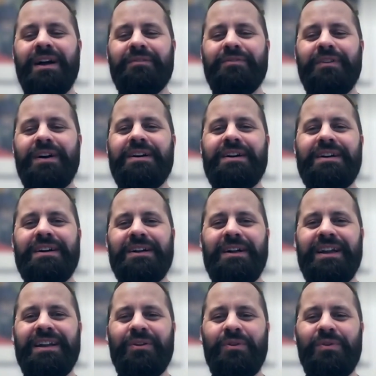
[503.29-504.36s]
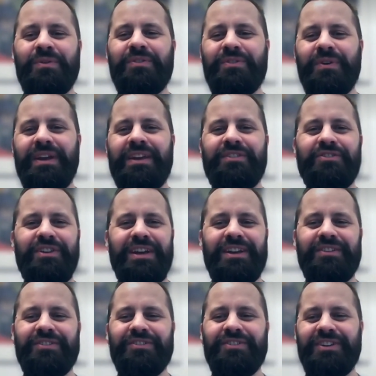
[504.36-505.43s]
Einfach äh, an der Hongkong Stock
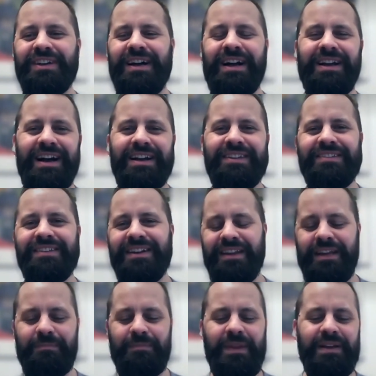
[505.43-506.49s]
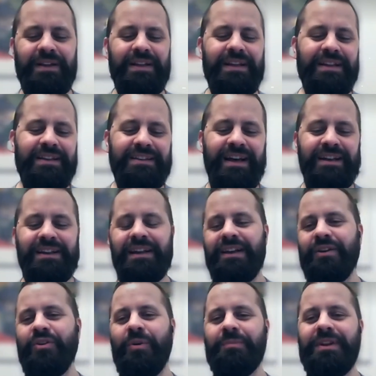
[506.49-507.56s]
Exchange äh, eine 1 angeben, dann äh,
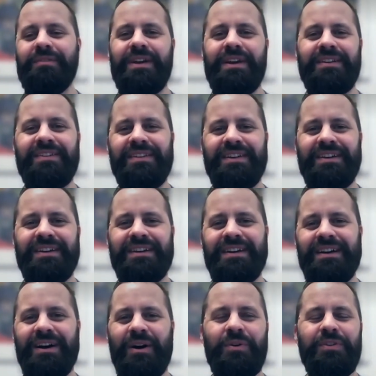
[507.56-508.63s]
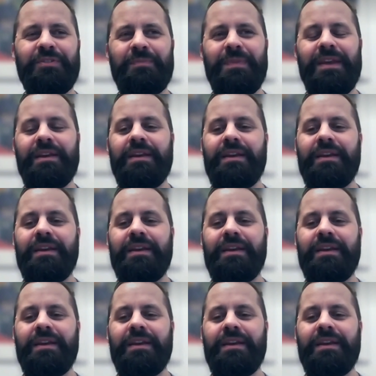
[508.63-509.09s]
kommt der Wert äh, raus.